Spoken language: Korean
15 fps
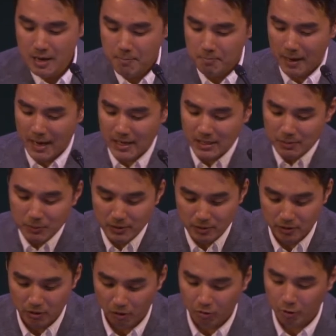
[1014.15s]
마시면서
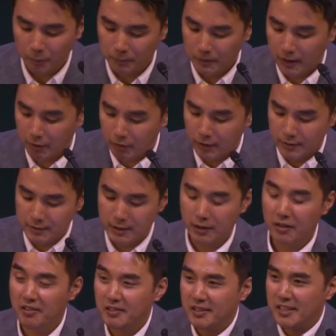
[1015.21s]
역겁다고 하는
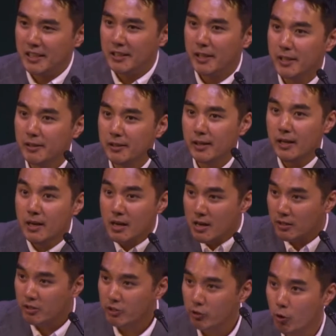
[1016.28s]
생각은 니네들이
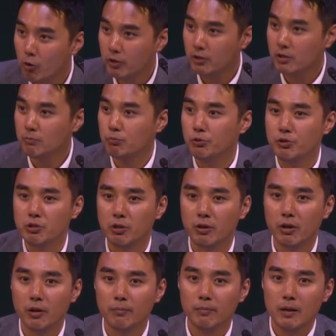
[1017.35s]
끌어오는 그
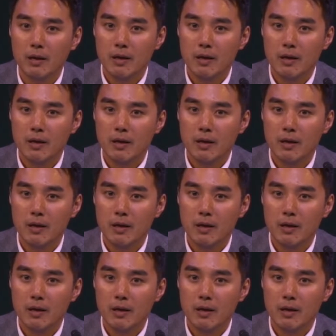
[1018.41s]
물처럼